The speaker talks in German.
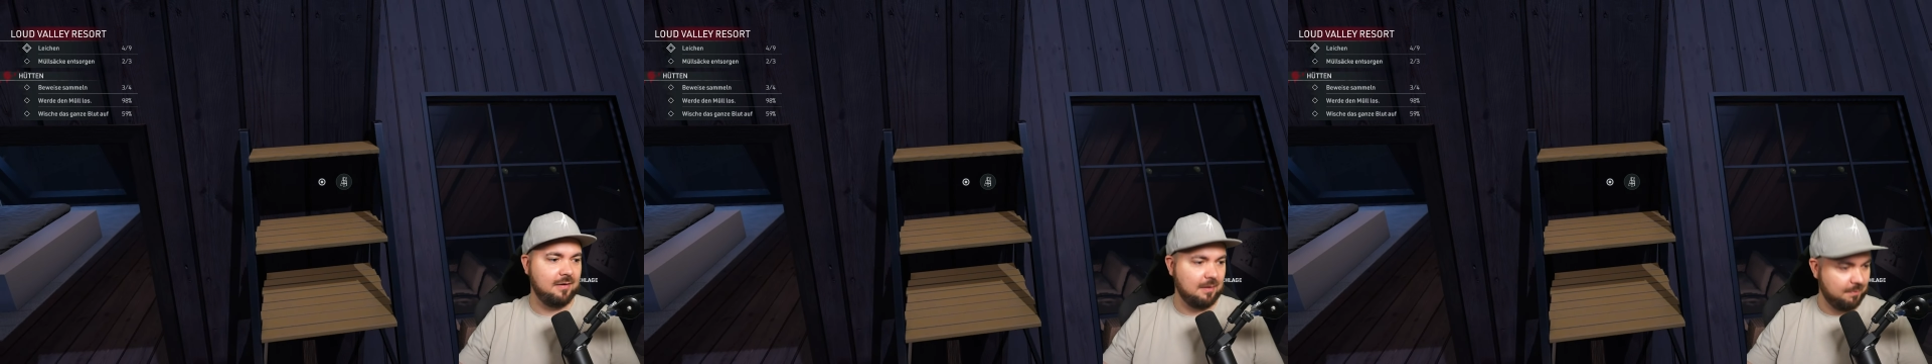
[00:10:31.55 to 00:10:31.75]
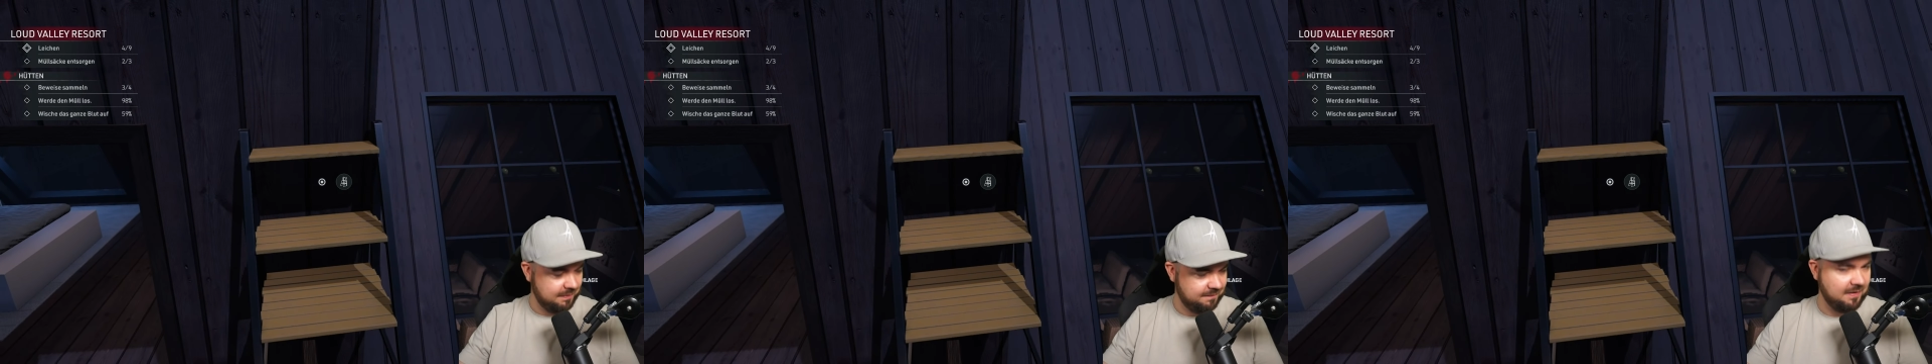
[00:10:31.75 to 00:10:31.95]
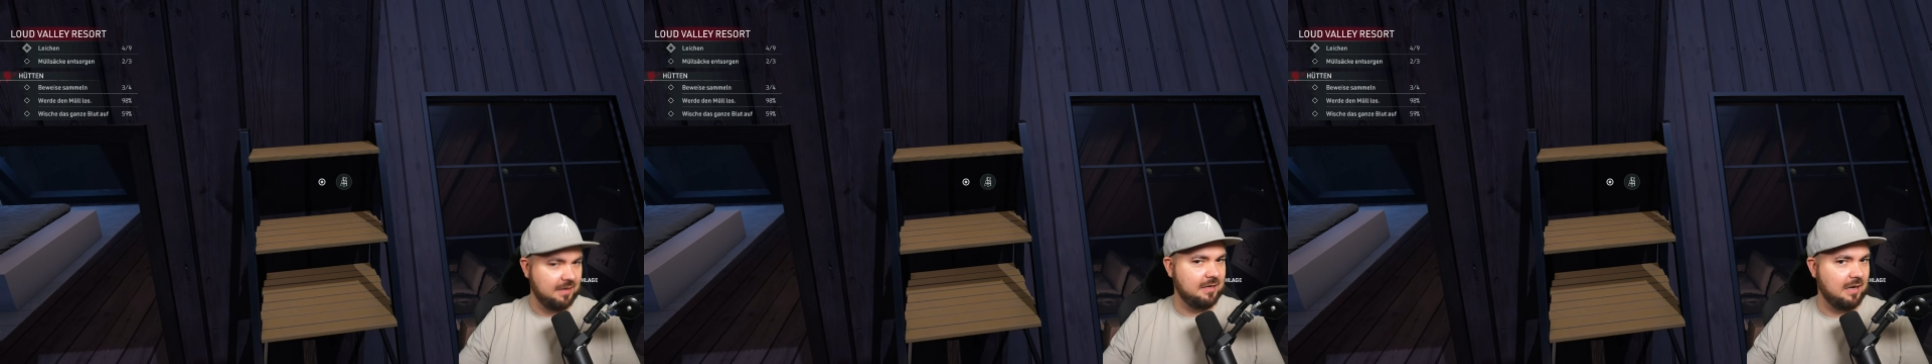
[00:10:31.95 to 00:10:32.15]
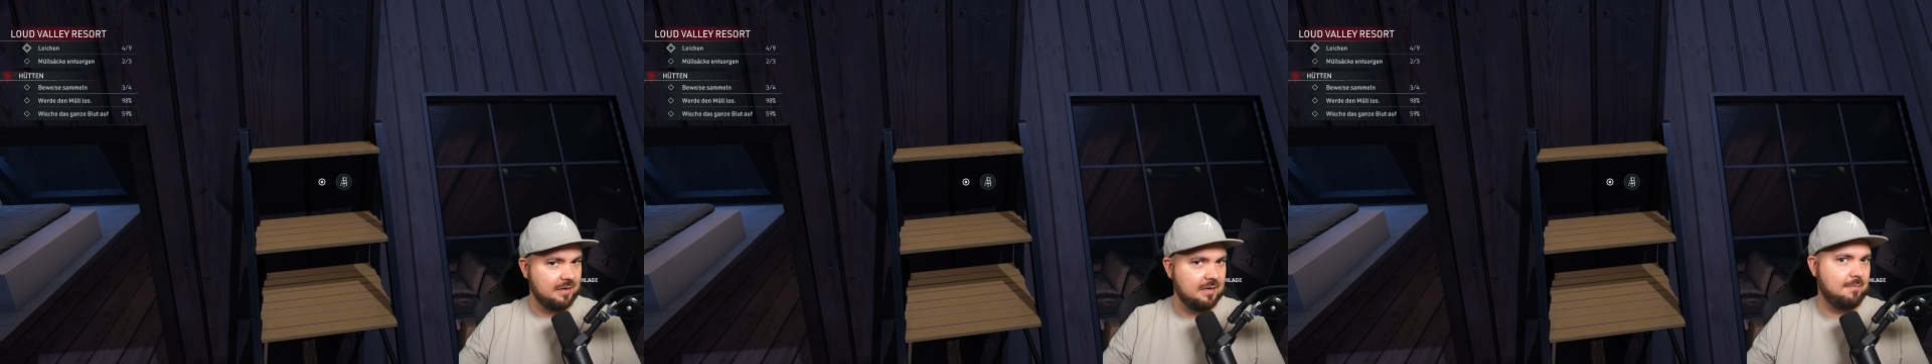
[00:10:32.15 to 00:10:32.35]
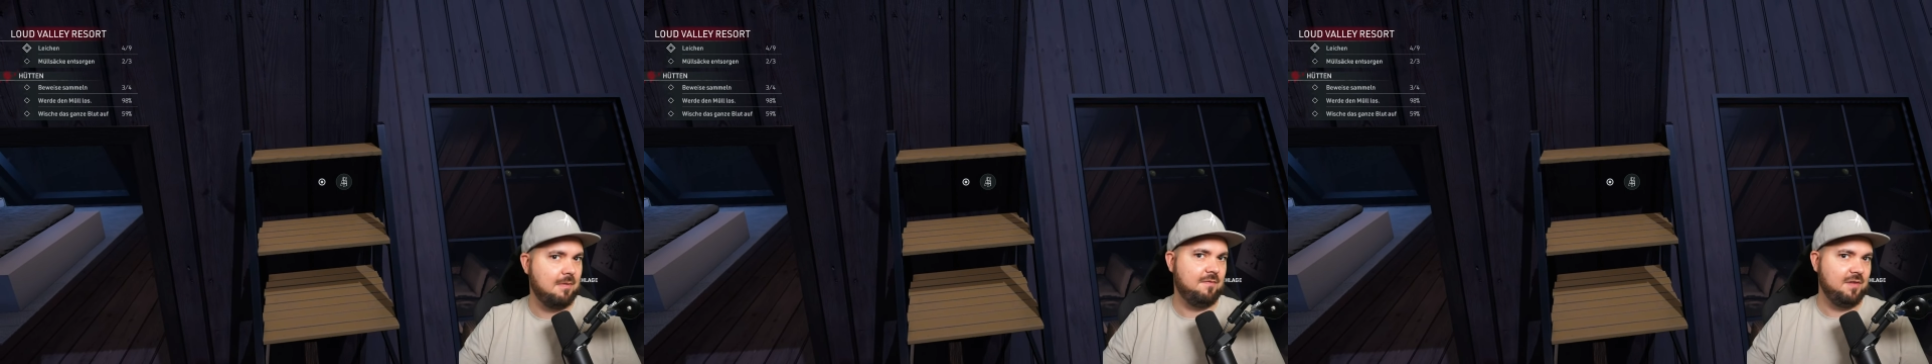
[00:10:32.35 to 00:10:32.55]
damit wir die
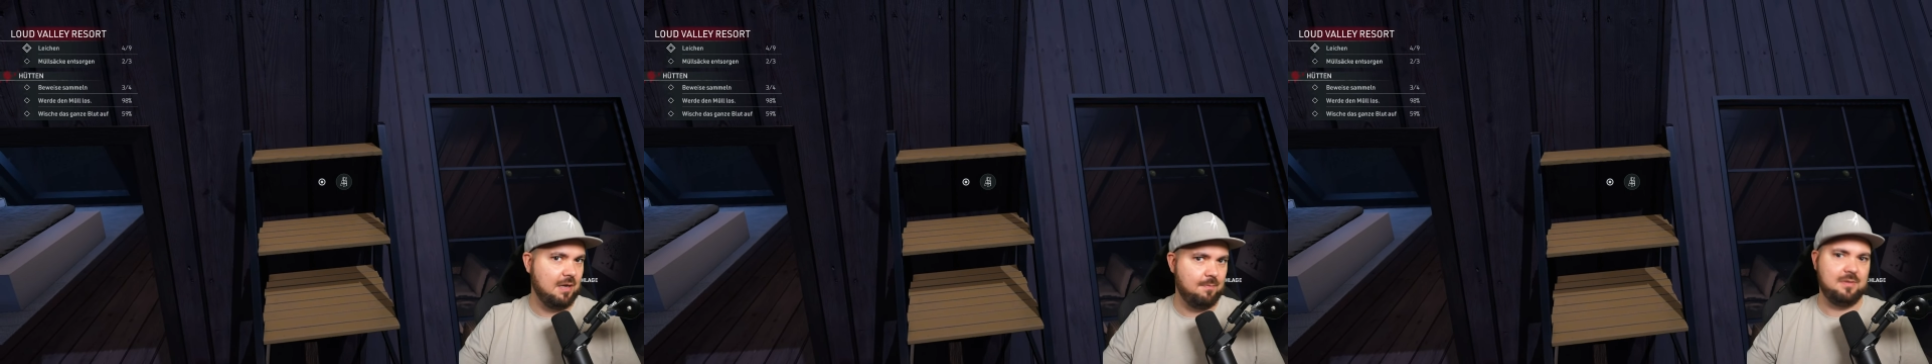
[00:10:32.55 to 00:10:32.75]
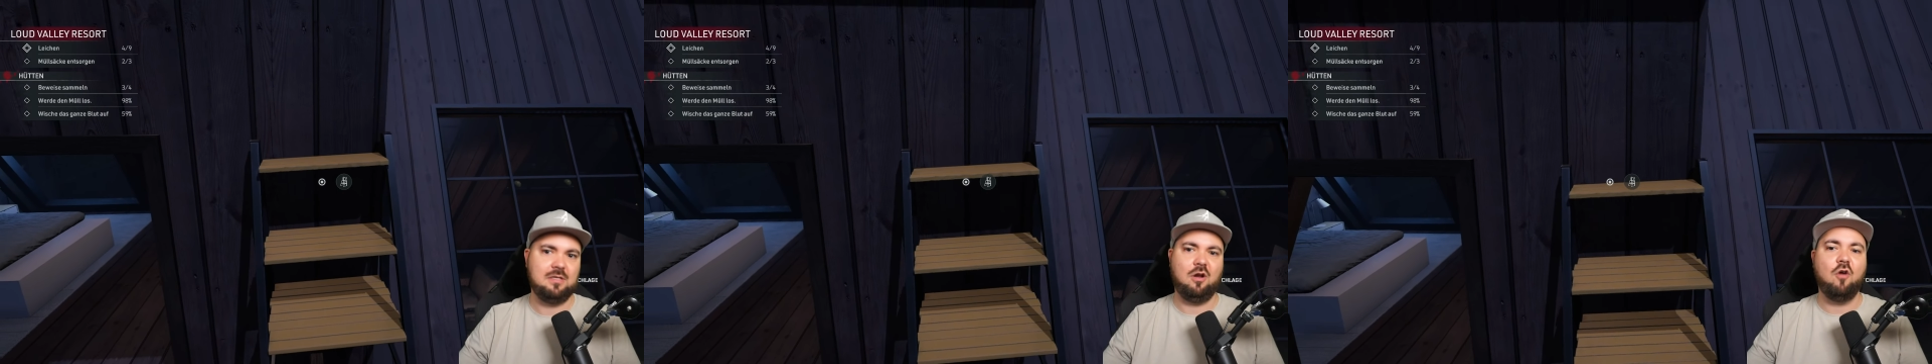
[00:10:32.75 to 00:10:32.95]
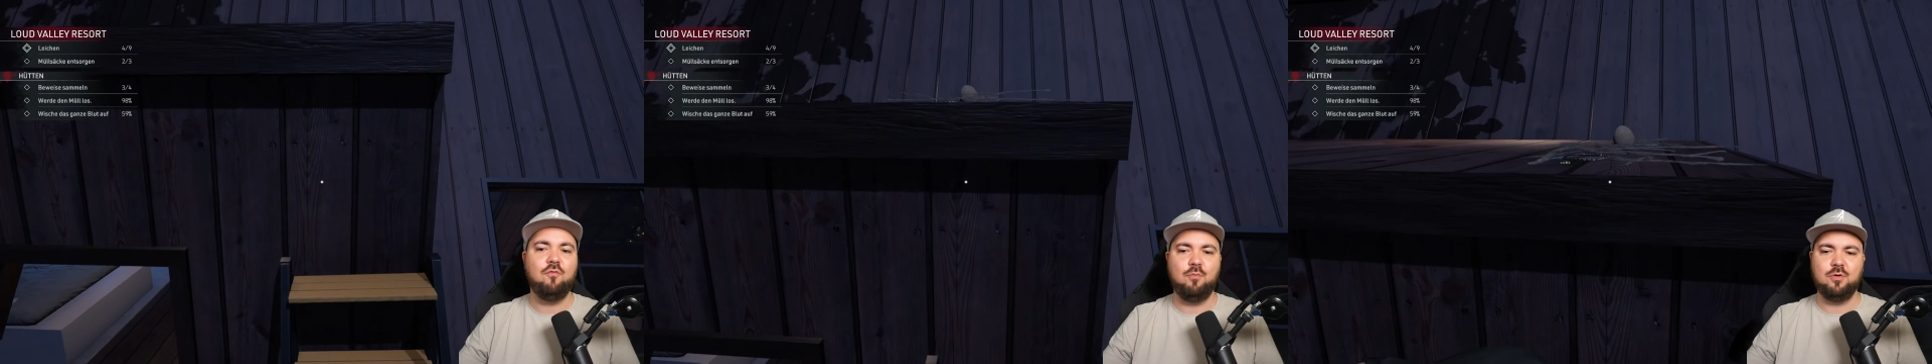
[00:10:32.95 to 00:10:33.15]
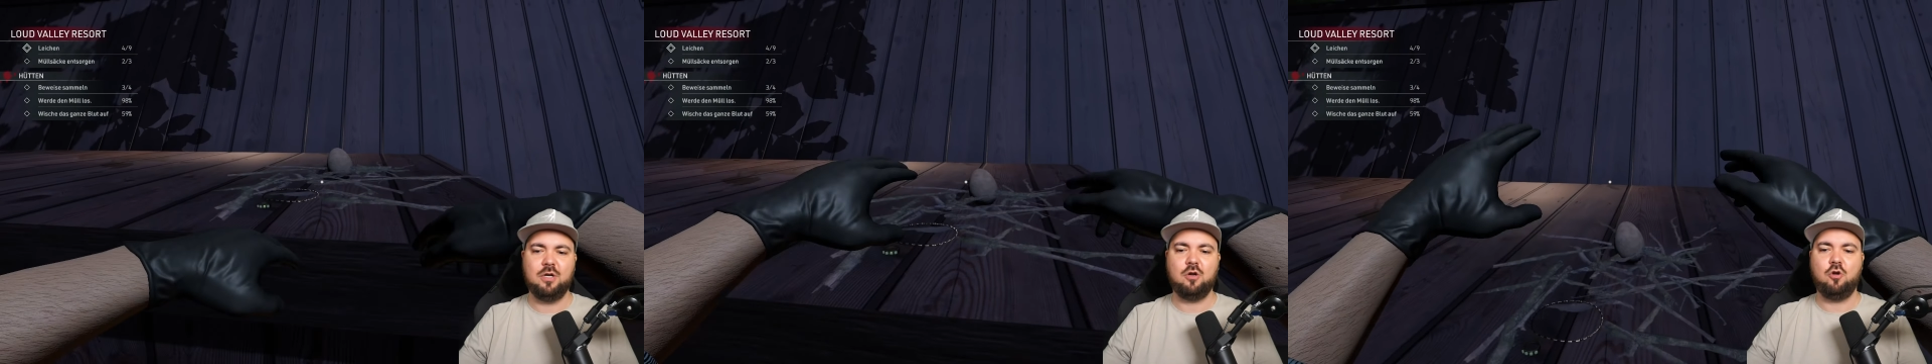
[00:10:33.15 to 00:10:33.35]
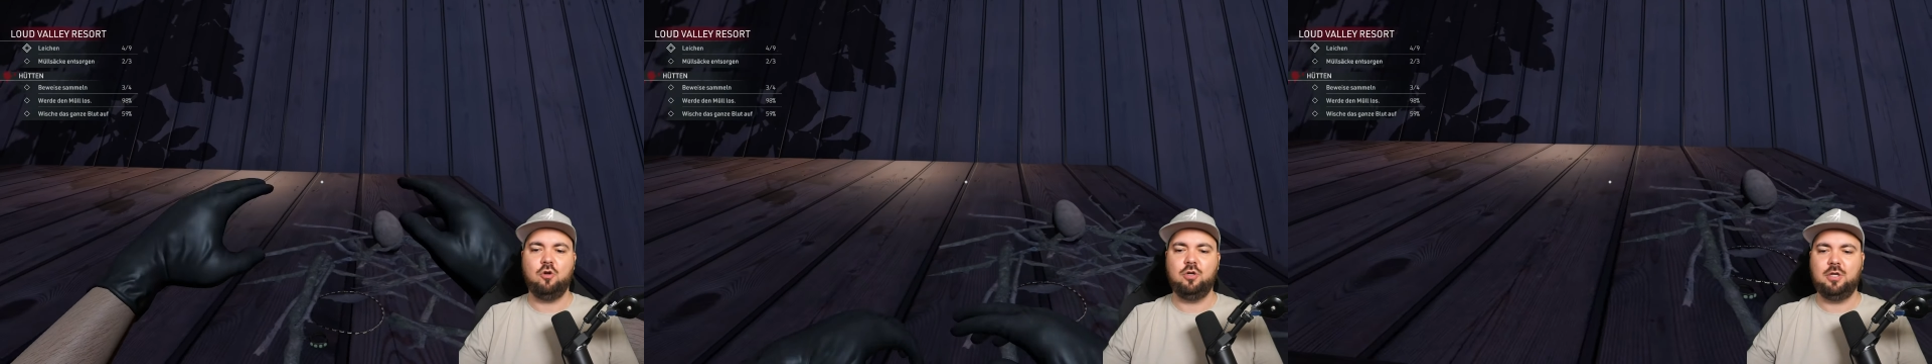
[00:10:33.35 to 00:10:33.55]
anderen mal wieder ein bisschen aufmuntern
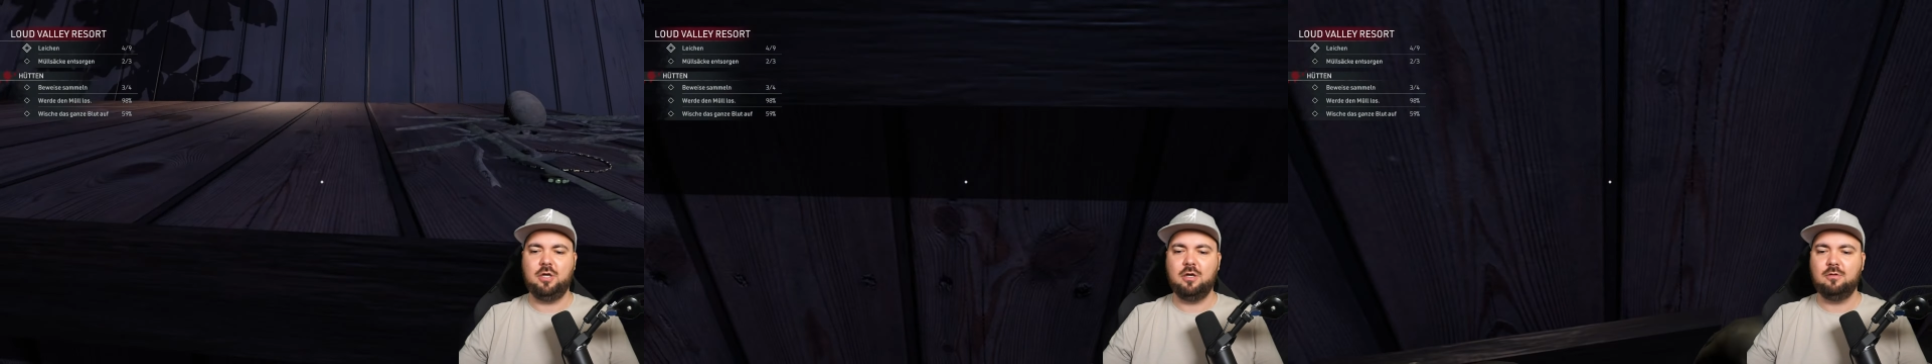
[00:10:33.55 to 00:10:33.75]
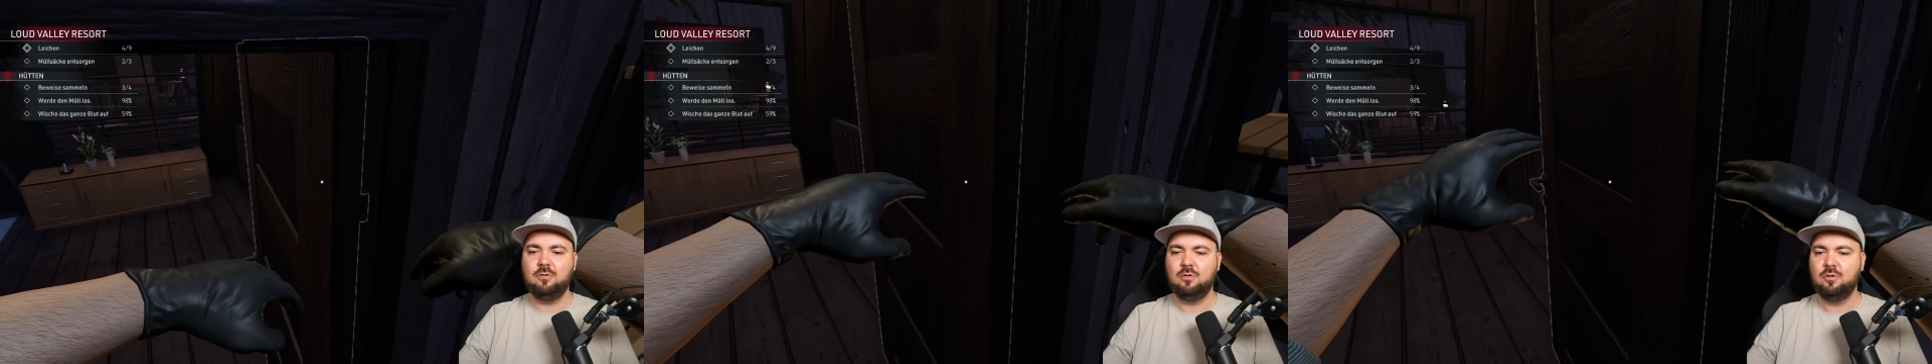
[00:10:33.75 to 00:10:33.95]
können hier.